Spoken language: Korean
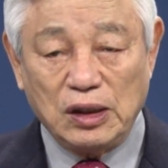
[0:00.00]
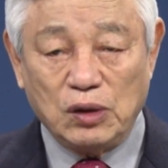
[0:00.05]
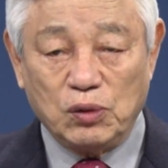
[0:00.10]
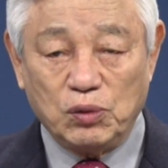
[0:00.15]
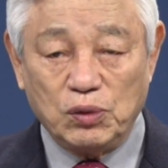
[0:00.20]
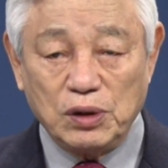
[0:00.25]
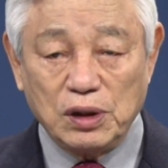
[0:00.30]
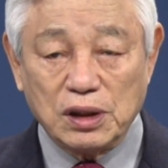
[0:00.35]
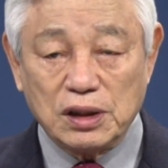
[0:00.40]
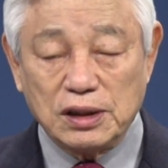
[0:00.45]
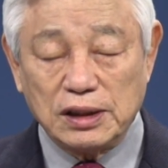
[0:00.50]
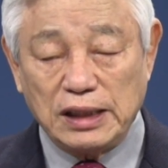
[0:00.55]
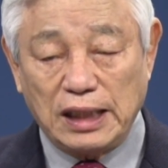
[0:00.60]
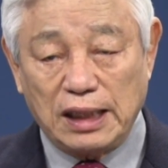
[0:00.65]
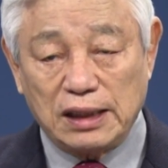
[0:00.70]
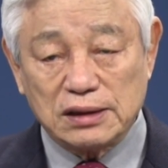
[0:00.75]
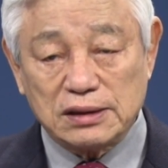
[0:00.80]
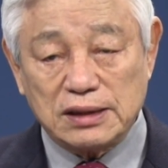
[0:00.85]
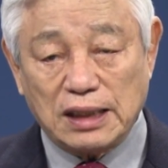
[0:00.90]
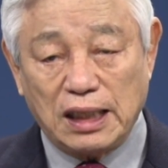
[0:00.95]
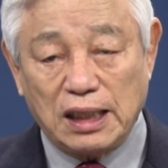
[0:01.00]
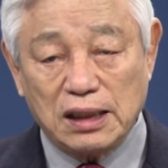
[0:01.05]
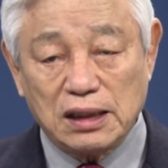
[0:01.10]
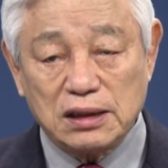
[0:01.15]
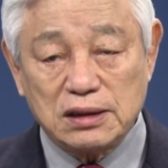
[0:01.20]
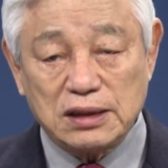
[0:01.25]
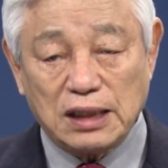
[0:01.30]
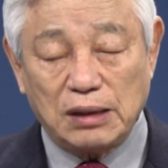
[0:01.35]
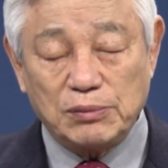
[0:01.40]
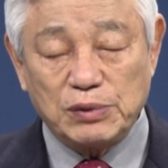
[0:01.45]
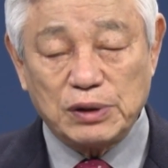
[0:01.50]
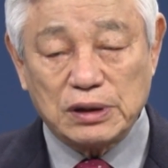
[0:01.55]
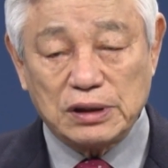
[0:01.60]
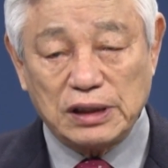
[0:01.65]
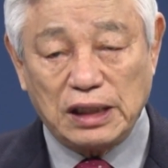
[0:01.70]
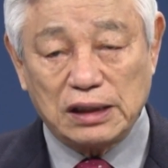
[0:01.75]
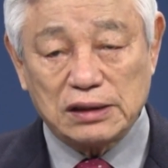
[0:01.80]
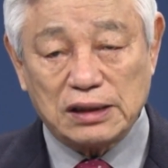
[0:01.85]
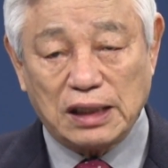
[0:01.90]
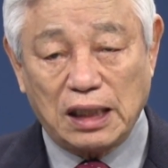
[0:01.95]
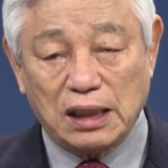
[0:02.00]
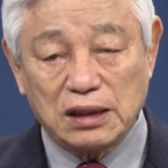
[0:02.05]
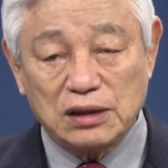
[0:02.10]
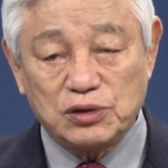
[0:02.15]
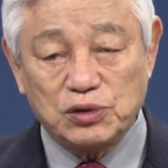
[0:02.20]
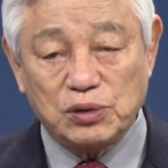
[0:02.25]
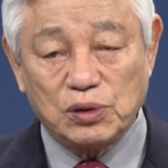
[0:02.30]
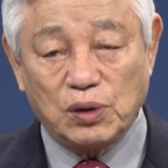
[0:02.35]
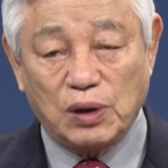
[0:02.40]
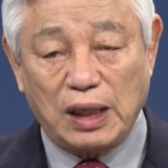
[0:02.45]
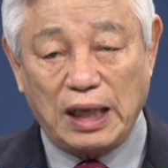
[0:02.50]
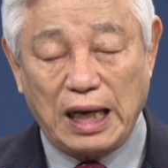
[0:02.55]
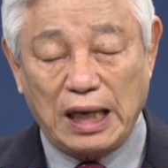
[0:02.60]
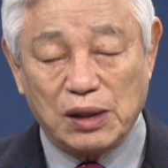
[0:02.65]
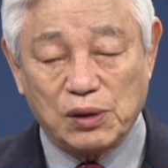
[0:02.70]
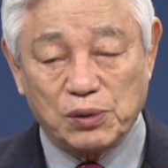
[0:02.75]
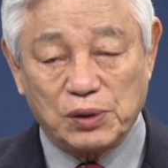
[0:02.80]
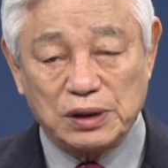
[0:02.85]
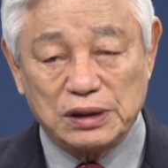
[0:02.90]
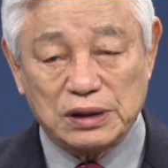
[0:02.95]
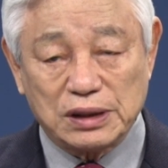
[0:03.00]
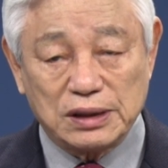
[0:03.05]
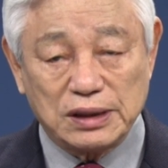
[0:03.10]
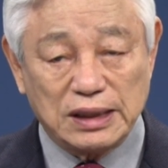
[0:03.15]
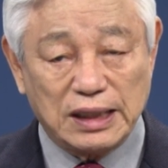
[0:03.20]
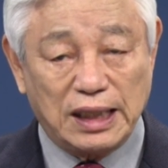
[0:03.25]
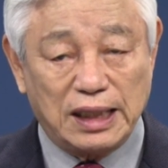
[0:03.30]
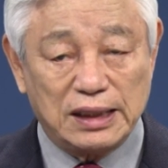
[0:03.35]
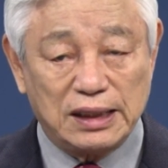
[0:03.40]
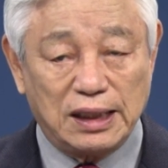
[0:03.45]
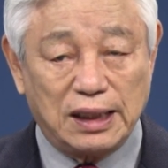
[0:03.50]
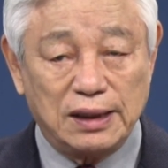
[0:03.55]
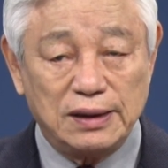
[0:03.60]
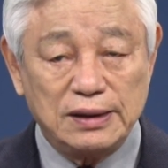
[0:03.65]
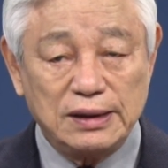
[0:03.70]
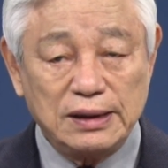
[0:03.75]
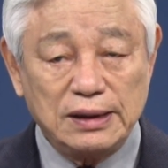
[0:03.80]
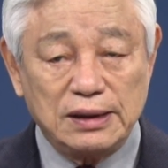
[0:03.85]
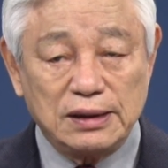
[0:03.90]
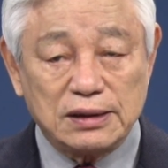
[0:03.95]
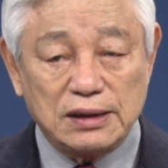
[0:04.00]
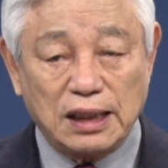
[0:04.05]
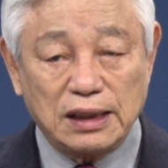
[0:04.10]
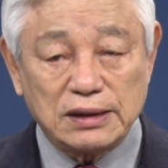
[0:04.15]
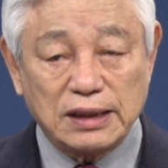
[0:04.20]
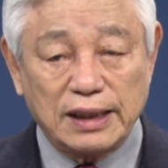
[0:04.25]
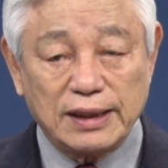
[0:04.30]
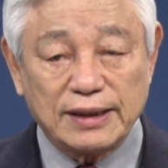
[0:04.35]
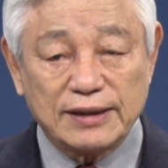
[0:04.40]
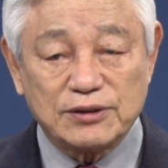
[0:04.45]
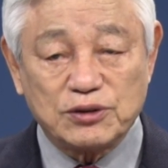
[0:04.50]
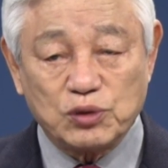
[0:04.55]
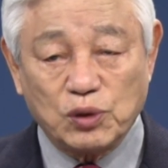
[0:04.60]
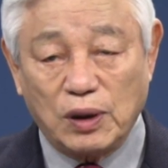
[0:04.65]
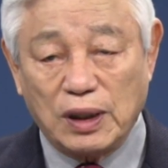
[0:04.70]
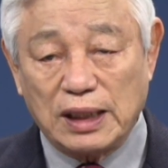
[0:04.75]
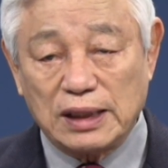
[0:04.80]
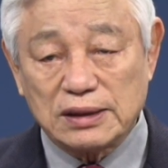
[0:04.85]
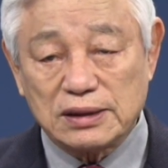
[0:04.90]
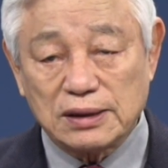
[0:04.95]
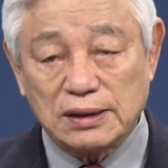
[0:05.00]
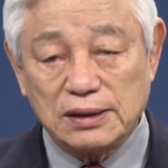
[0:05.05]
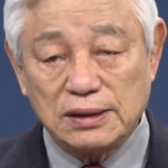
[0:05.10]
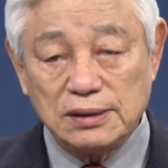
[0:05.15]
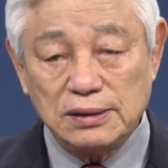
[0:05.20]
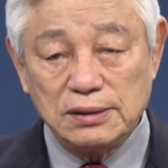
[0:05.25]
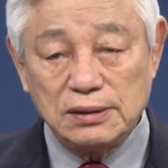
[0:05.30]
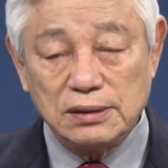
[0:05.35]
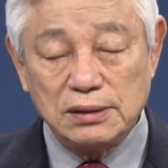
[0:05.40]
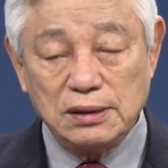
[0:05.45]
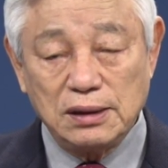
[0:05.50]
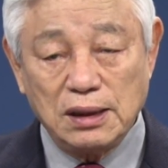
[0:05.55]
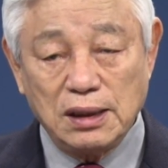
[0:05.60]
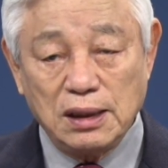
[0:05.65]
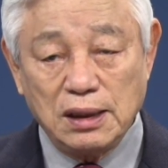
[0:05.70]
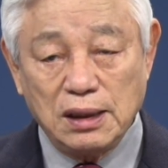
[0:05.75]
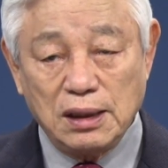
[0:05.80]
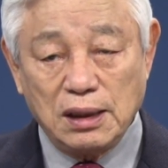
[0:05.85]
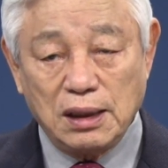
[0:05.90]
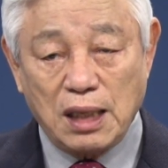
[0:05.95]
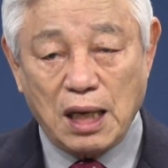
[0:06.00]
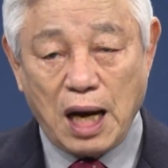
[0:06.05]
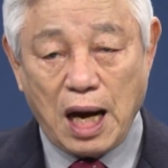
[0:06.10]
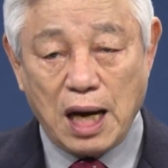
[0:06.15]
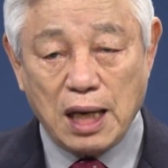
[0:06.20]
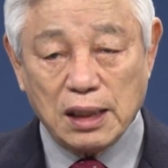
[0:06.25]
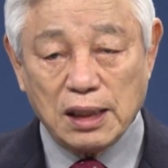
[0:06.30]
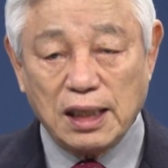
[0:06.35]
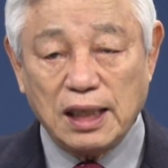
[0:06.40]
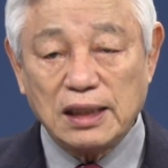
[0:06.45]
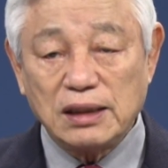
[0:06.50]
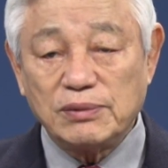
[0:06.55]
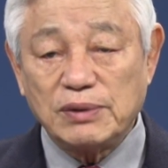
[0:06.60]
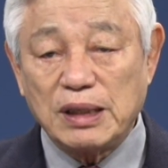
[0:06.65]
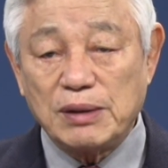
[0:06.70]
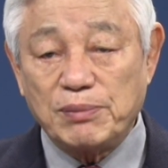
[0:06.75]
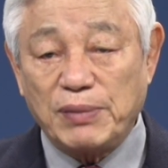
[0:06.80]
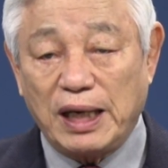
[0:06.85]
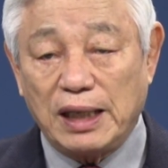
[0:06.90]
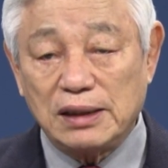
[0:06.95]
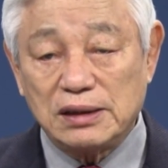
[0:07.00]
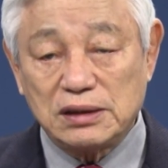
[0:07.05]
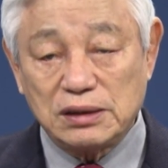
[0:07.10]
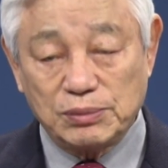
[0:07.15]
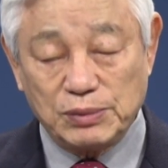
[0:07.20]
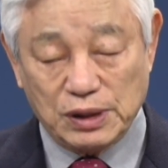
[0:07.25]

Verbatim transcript: 우리는 그냥 사는 삶이 그냥 사는 줄로 알고 있는데 그게 아니라 사탄에게 쏘아서 하나님의 말씀을